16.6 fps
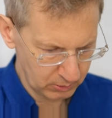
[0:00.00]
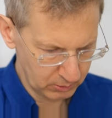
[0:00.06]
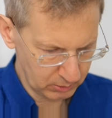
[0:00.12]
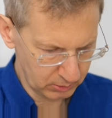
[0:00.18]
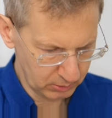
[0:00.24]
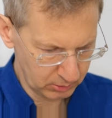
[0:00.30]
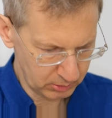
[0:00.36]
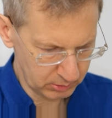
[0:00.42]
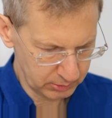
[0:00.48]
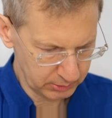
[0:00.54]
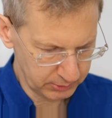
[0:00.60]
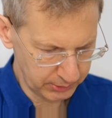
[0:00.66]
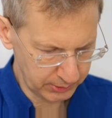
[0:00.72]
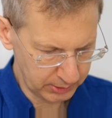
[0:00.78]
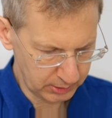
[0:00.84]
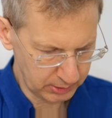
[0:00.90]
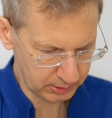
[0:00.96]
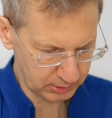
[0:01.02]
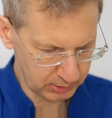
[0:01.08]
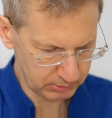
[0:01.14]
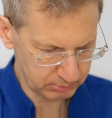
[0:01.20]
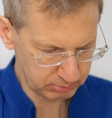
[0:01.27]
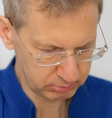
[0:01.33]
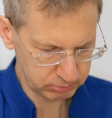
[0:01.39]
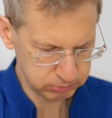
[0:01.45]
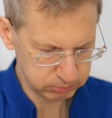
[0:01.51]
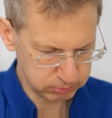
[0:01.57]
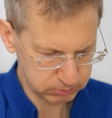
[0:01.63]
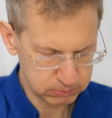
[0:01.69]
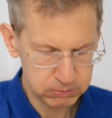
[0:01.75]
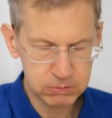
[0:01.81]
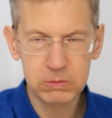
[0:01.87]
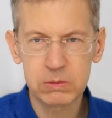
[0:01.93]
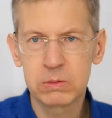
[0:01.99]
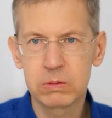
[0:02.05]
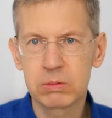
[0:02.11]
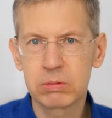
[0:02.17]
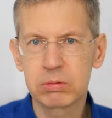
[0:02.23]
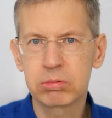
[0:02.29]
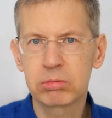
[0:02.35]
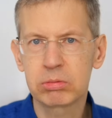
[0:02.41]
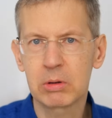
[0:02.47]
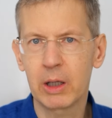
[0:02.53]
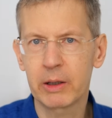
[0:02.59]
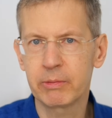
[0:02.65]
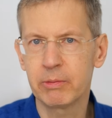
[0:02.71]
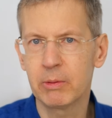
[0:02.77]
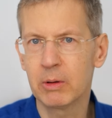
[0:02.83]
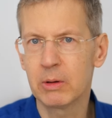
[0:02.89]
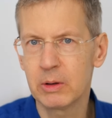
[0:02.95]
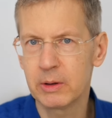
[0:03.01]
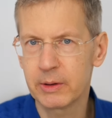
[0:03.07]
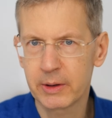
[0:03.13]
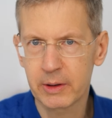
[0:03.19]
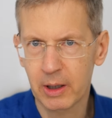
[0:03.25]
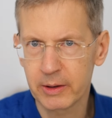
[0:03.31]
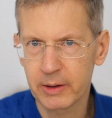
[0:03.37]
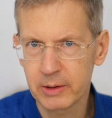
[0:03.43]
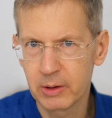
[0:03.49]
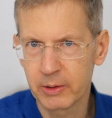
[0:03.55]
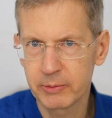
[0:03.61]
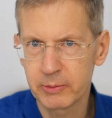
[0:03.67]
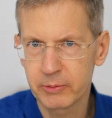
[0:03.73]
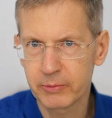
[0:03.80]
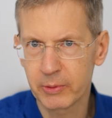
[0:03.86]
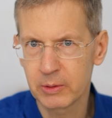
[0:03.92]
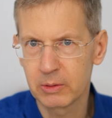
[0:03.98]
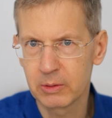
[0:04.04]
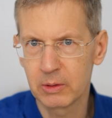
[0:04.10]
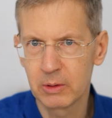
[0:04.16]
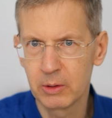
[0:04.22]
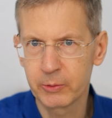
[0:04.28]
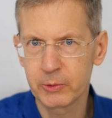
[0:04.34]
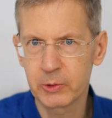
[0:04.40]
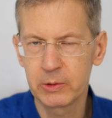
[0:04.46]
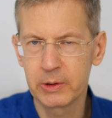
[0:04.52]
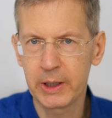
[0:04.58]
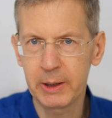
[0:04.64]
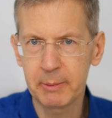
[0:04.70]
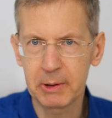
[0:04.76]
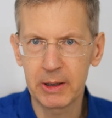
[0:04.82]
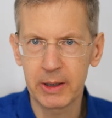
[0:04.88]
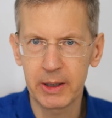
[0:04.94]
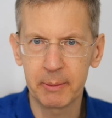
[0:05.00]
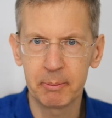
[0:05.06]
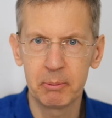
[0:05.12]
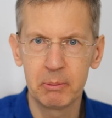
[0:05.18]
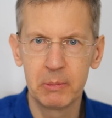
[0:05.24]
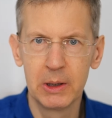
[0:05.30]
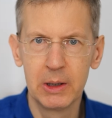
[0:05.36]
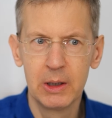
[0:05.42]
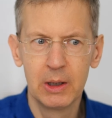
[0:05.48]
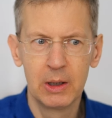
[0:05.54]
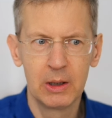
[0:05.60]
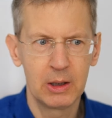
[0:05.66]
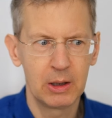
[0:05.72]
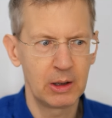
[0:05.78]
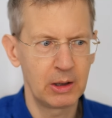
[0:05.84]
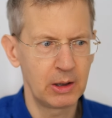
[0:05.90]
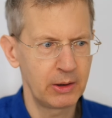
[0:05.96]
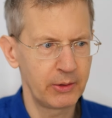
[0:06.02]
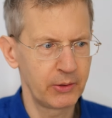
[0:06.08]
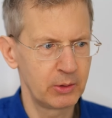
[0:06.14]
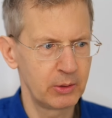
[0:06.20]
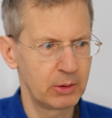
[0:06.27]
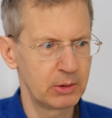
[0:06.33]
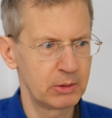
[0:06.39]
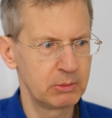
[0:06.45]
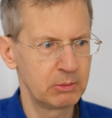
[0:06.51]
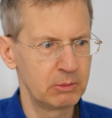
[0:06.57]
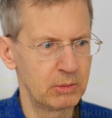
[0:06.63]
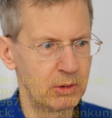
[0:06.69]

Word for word: Und äh, gleichwohl, ich kann nicht nur von Luft und Liebe leben. Also